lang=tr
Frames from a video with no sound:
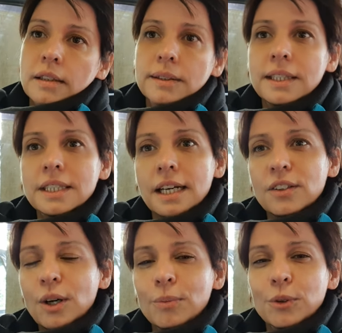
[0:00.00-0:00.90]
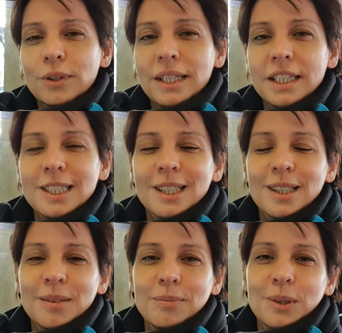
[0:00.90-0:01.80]
İnşaat kamyonunu
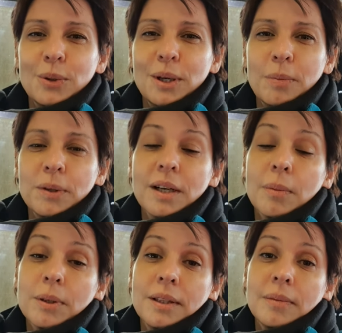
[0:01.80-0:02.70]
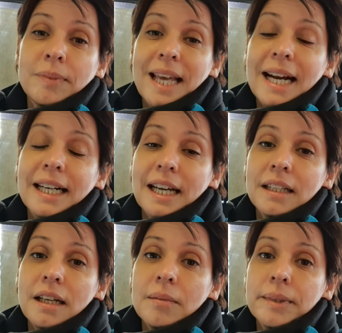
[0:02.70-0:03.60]
geçirdim. O kapıyı kapatayım derken
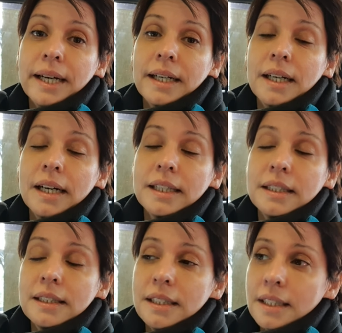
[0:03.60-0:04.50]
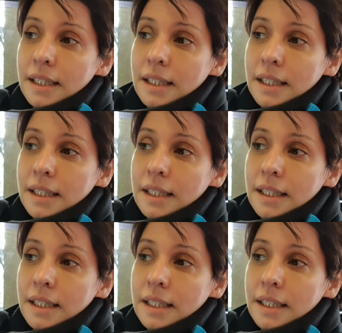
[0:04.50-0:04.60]
elimden kaydı.